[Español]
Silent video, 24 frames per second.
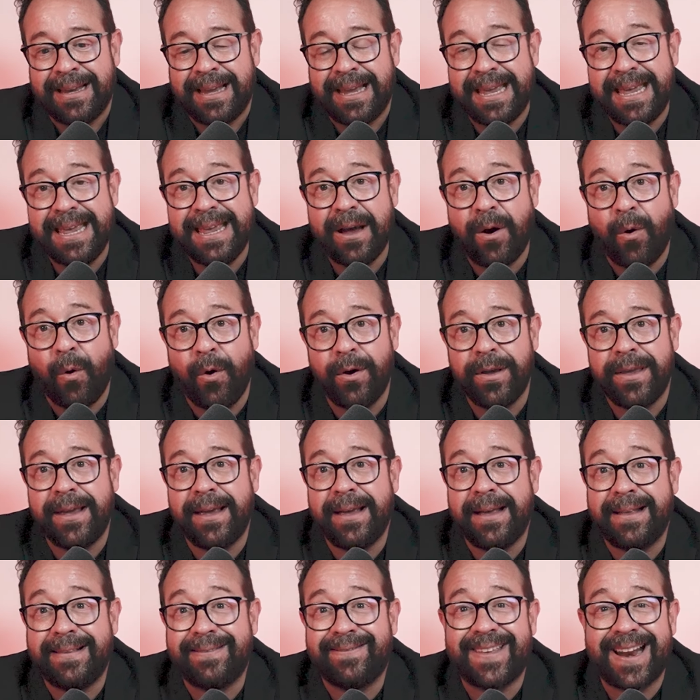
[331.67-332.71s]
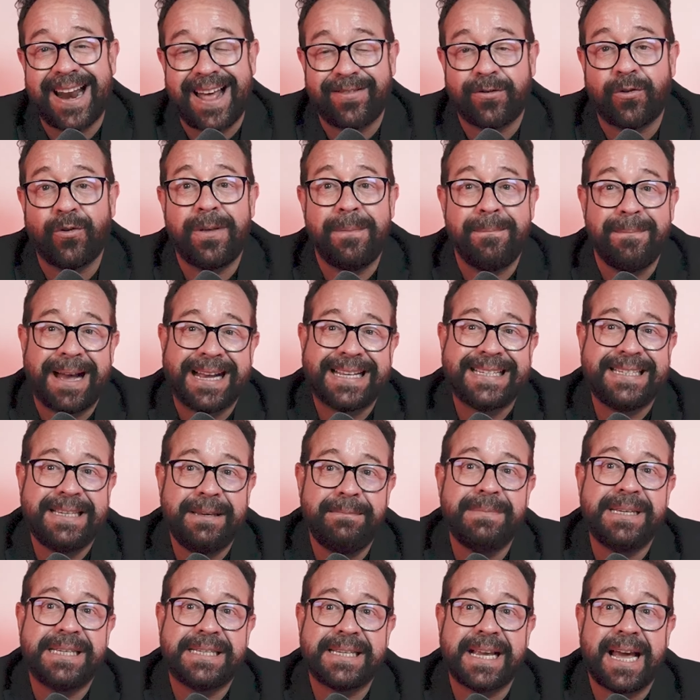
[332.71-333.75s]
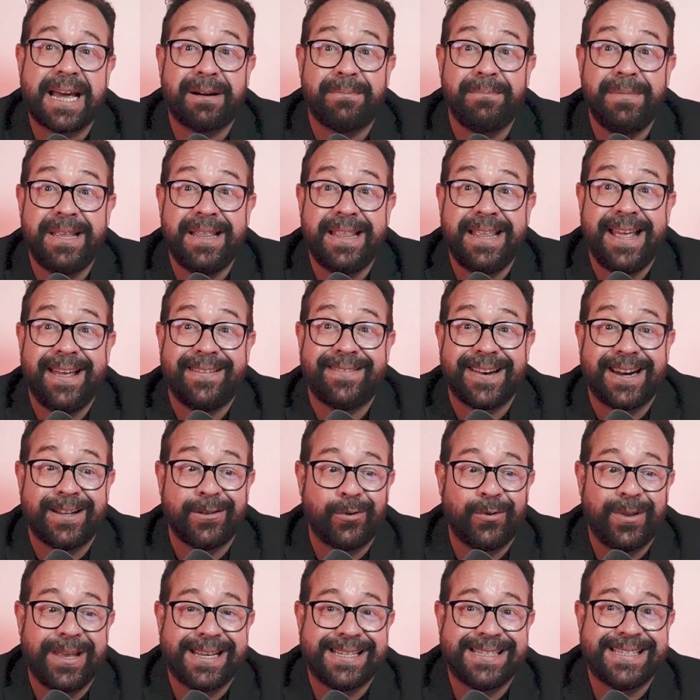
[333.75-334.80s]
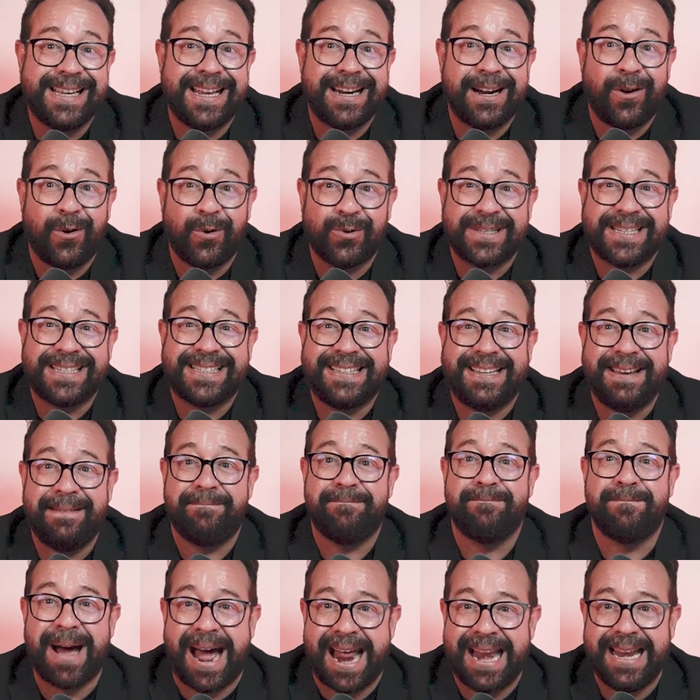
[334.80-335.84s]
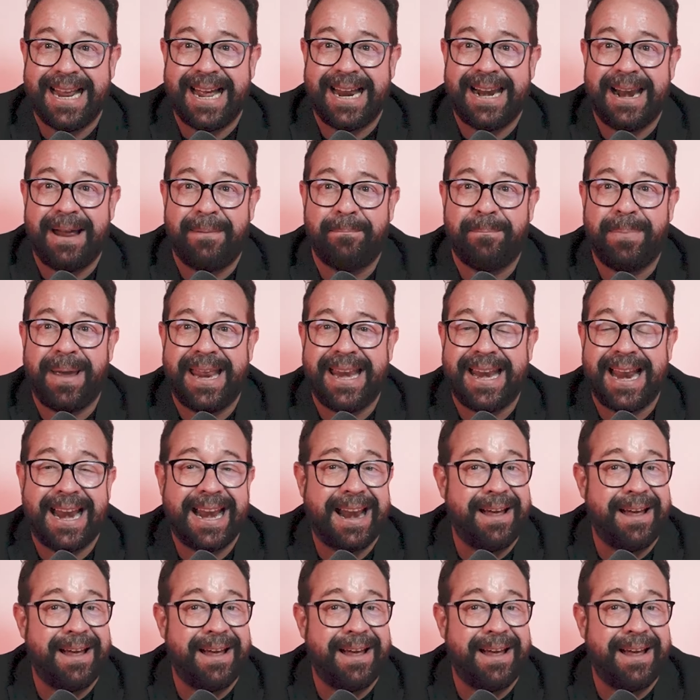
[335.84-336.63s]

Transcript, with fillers: Y hoy trato de maximizar mi día, trato de hacer cosas que valgan la pena.